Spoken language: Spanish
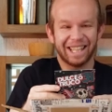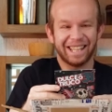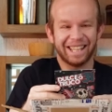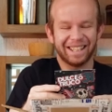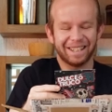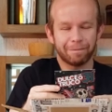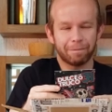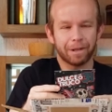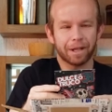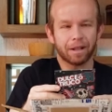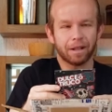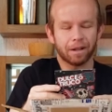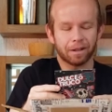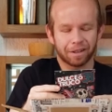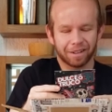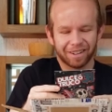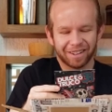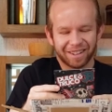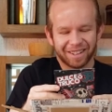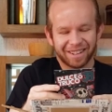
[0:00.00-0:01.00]
Eh,
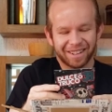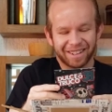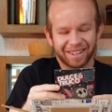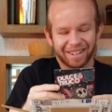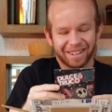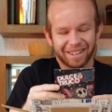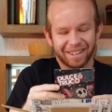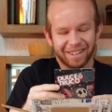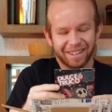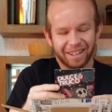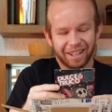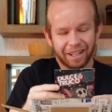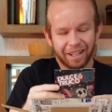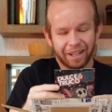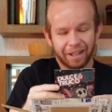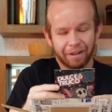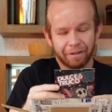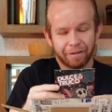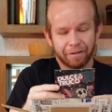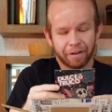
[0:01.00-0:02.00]
perdón.
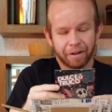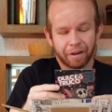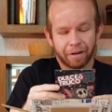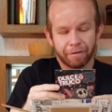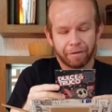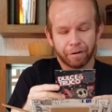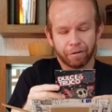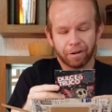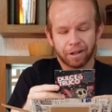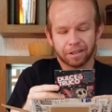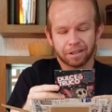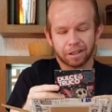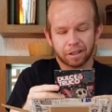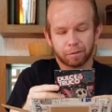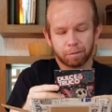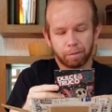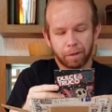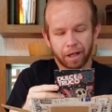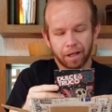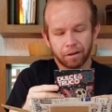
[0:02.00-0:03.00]
Eh, figuras de
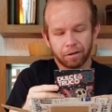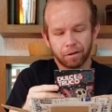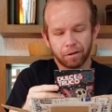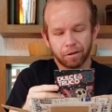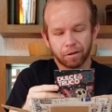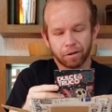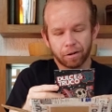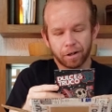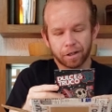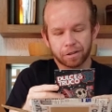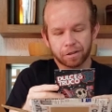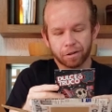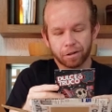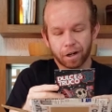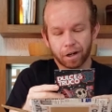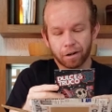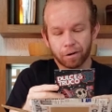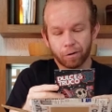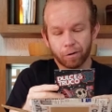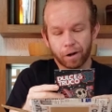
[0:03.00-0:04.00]
espanto,
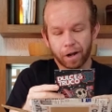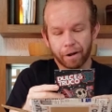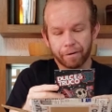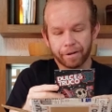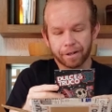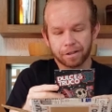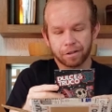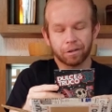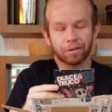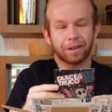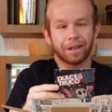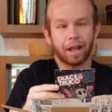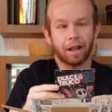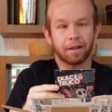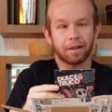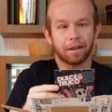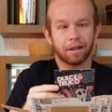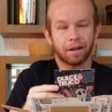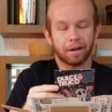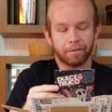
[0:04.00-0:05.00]
coleccionar nunca había sido
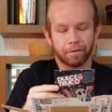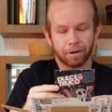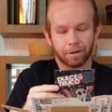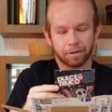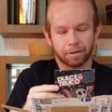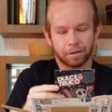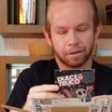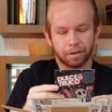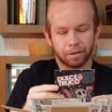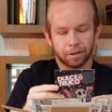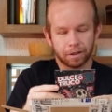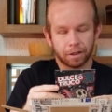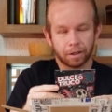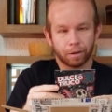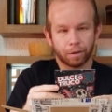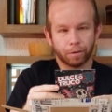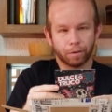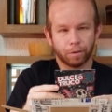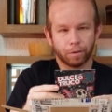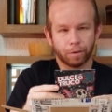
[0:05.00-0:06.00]
tan tenebroso.
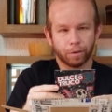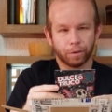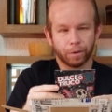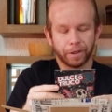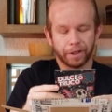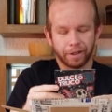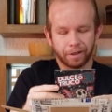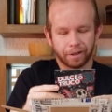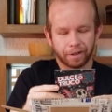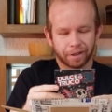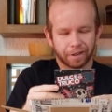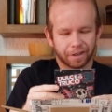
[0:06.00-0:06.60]
Uy.